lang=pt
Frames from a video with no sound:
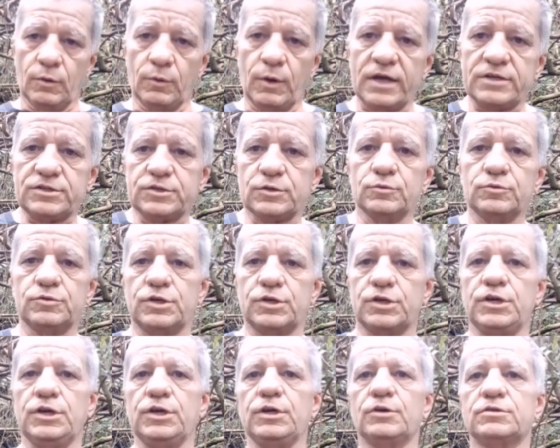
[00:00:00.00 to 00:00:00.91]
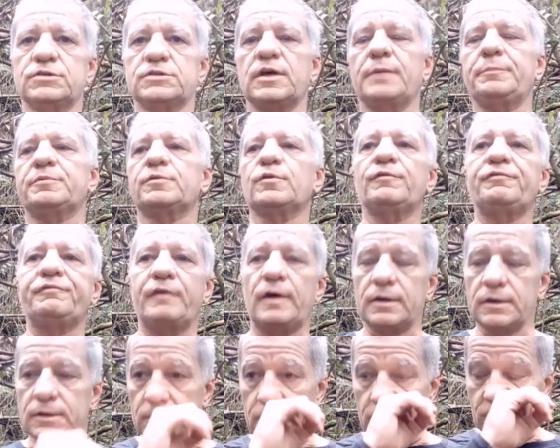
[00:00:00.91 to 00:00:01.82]
um assunto que eu sempre estou
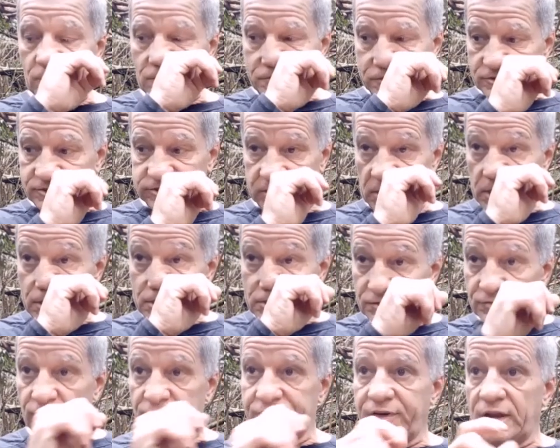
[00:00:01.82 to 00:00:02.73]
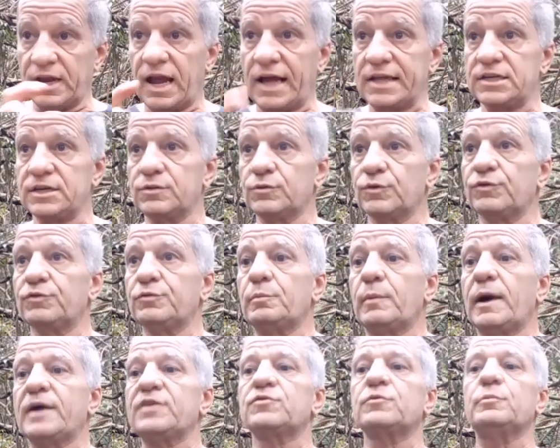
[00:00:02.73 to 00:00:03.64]
falando com vocês, eu vou falar de novo
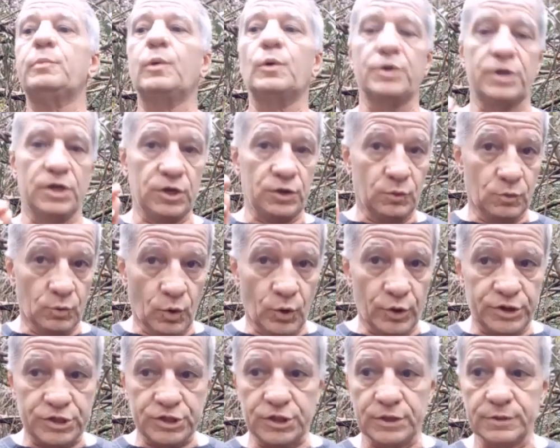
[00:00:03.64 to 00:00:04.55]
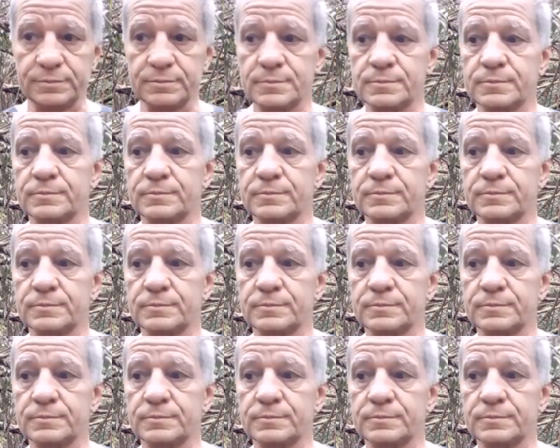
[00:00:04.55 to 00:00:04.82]
mais um pouquinho hoje